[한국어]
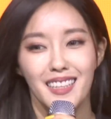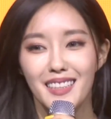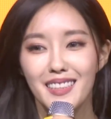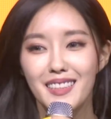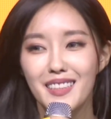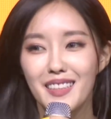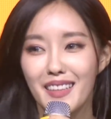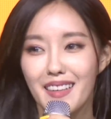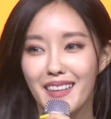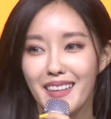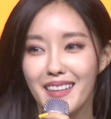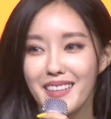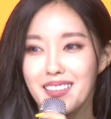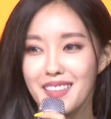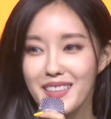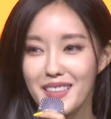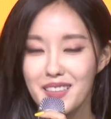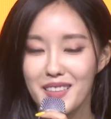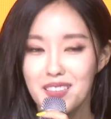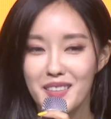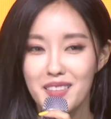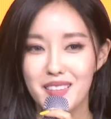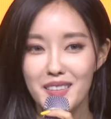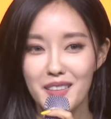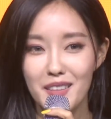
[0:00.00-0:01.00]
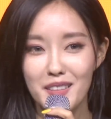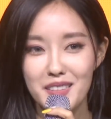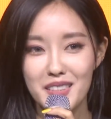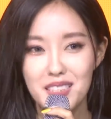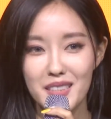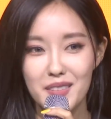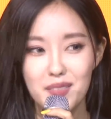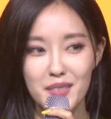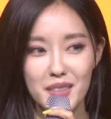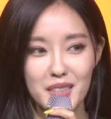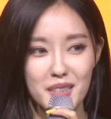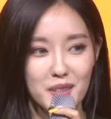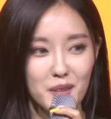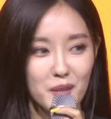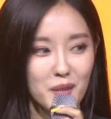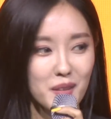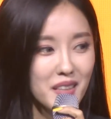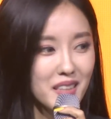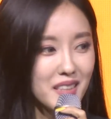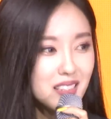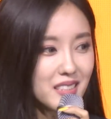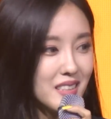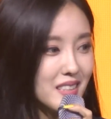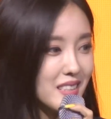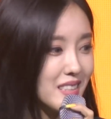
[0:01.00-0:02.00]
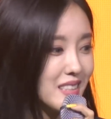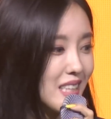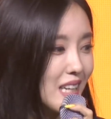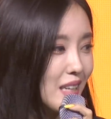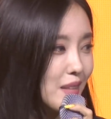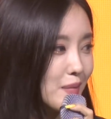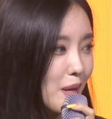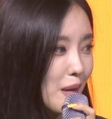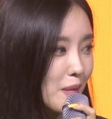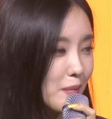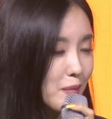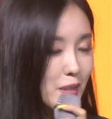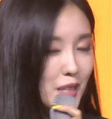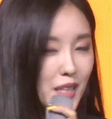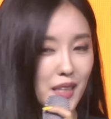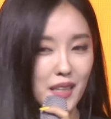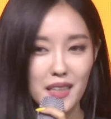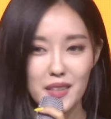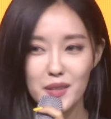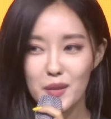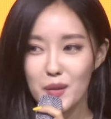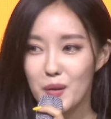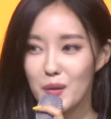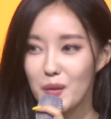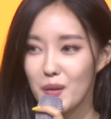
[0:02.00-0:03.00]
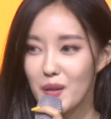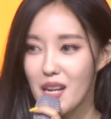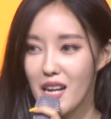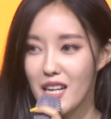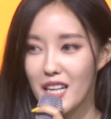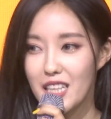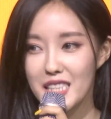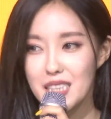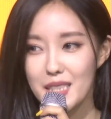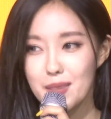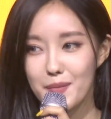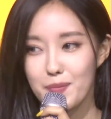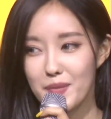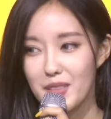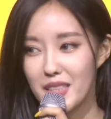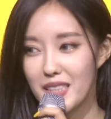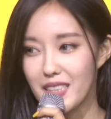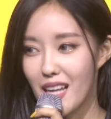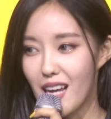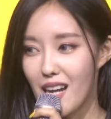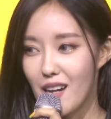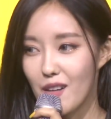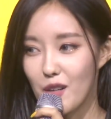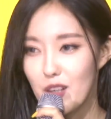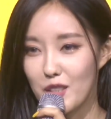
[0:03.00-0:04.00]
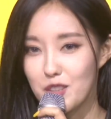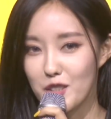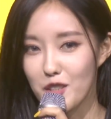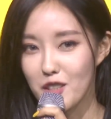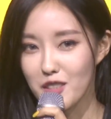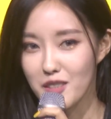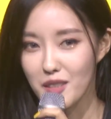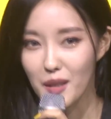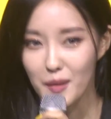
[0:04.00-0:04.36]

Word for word: 네, 열심히 쇼케이스를 잘 마무리하도록 하겠습니다. 와주셔서